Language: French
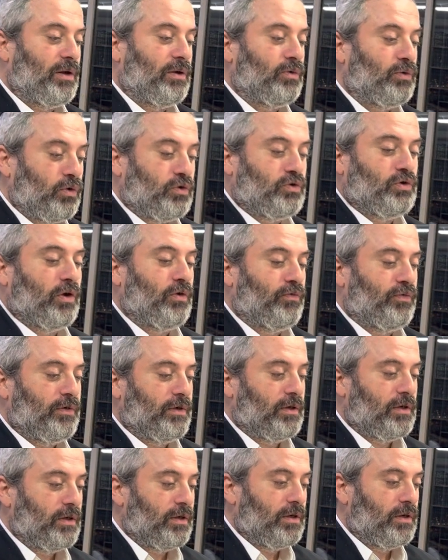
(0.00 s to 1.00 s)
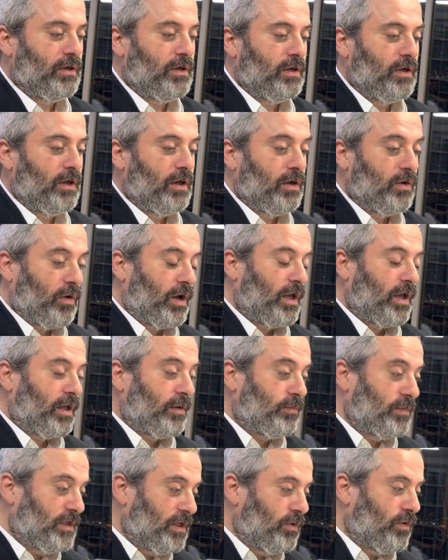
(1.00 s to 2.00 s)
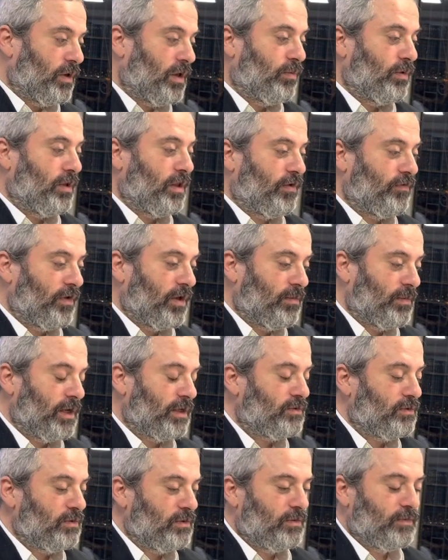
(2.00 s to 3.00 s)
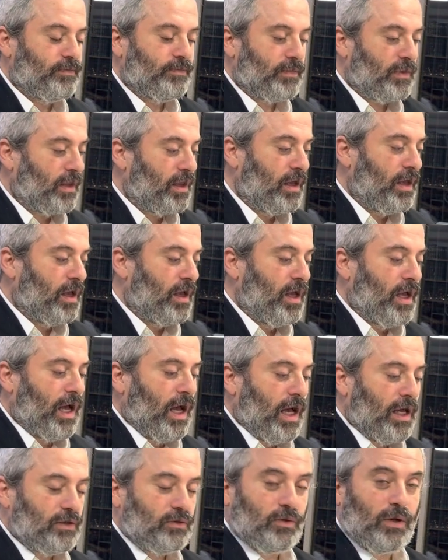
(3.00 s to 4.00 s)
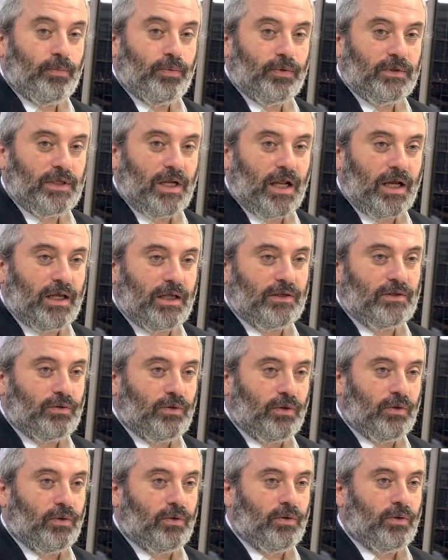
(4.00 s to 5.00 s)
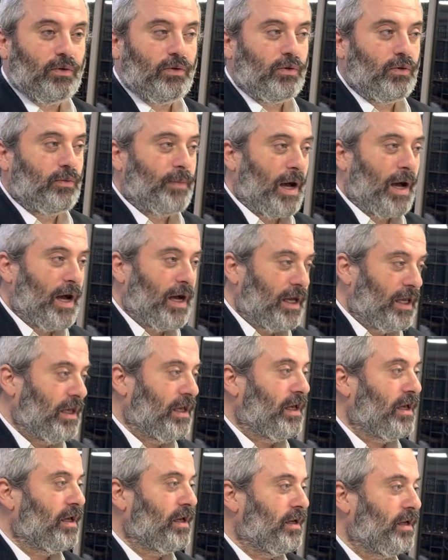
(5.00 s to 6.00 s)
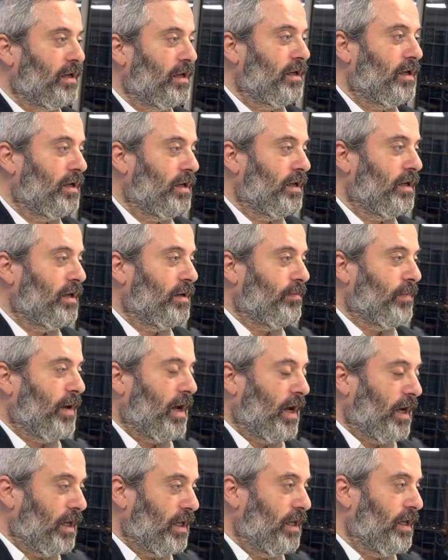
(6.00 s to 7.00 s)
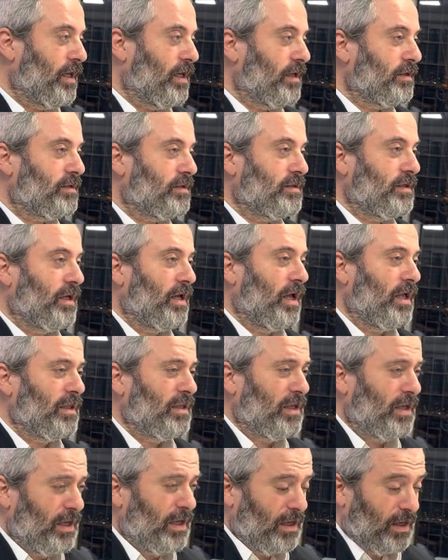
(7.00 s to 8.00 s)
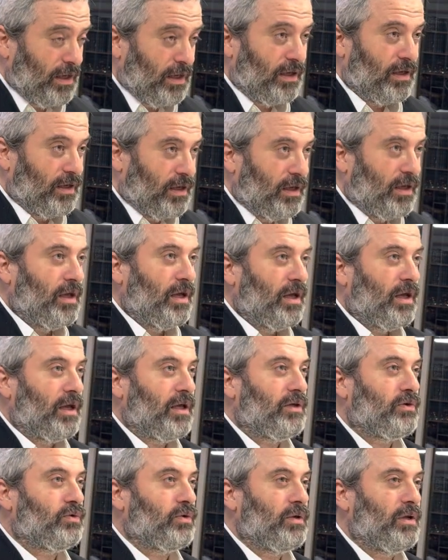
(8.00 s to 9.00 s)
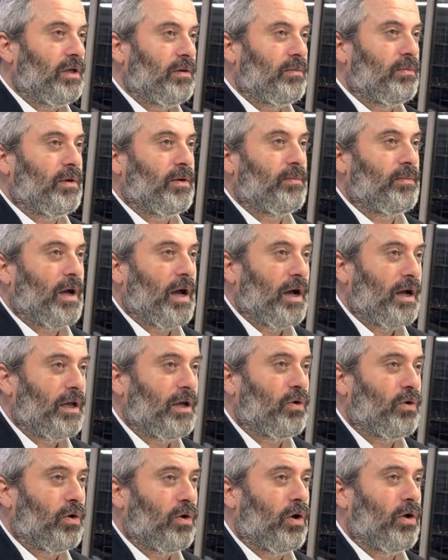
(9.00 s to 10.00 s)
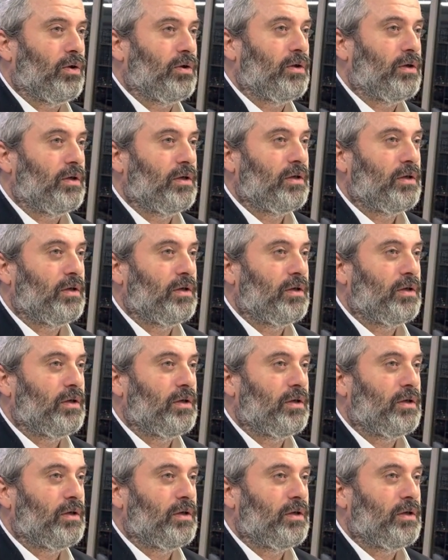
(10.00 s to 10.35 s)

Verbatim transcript: une autre jeune fille Il y a un dit nous là-dessus. Alors, on a posé la question au Maharik. Maharik, c'est un des Rishonim, Maharik Colonne.